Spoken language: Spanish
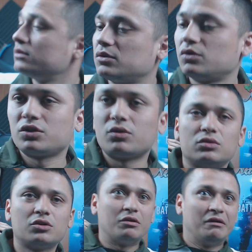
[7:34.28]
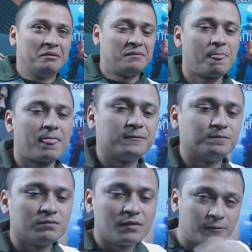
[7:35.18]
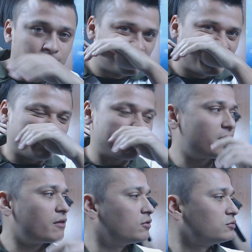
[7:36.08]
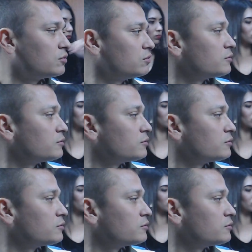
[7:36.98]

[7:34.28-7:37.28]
No, un segundo. Ahora, ahora no, un segundo.